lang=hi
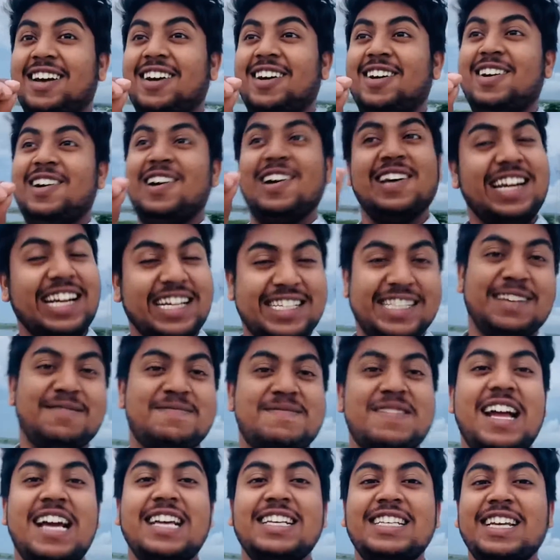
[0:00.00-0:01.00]
और एक
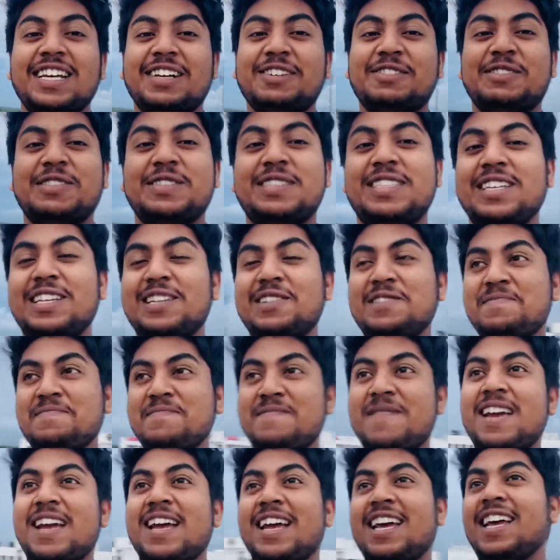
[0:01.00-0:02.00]
सरप्राइज है कुछ दिन
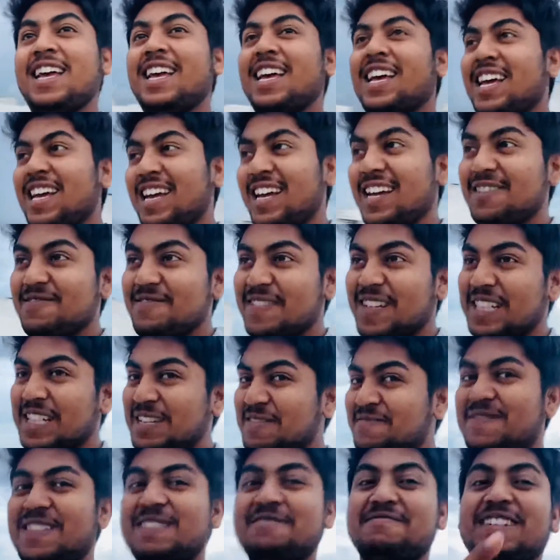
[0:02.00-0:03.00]
में
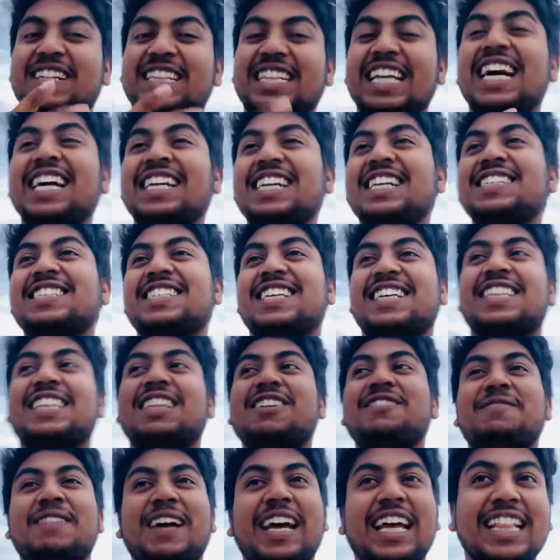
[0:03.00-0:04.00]
मतलब मैं बता नहीं सकता
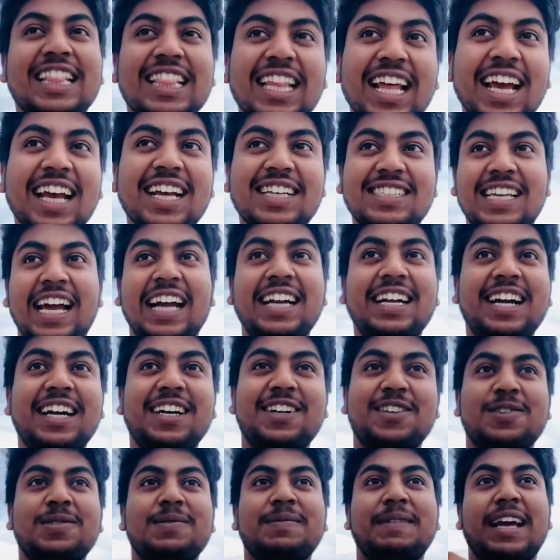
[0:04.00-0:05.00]
मैं इतना एक्साइटेड
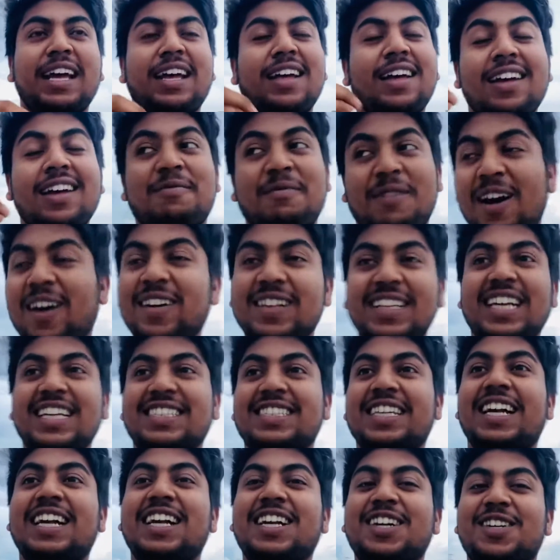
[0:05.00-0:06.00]
हूँ मैं बहुत ही
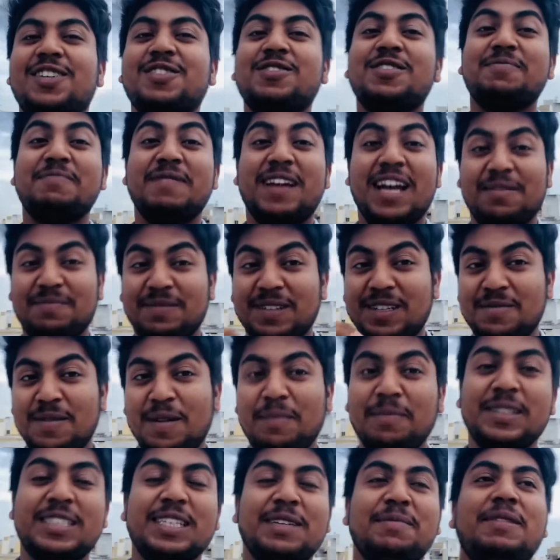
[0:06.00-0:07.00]
एक्साइटेड हूँ मैं अपनी
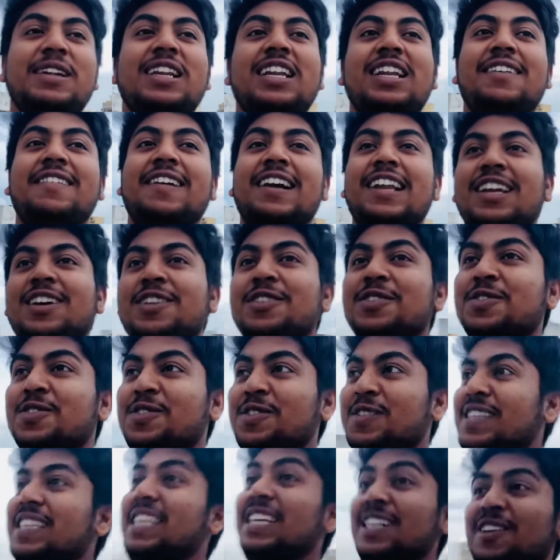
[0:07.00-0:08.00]
मम्मी से मिलने वाला हूँ कुछ
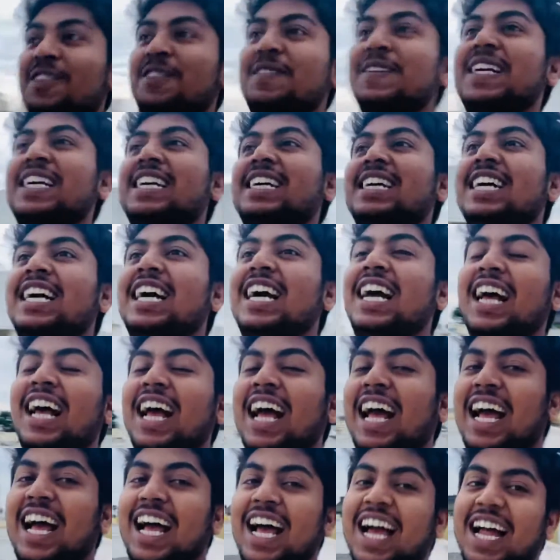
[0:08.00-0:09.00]
दिनों में
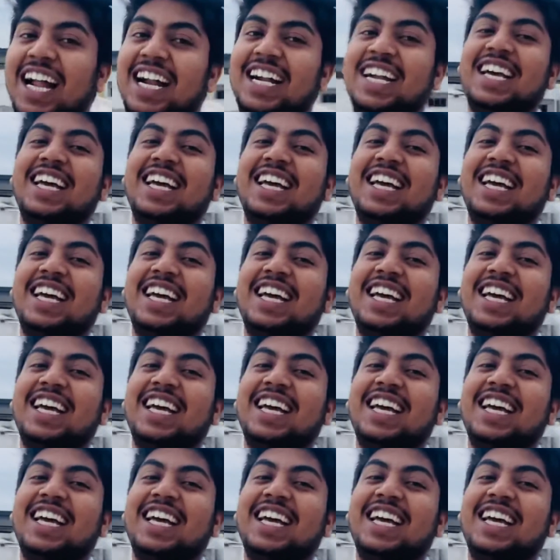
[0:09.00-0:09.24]
एंड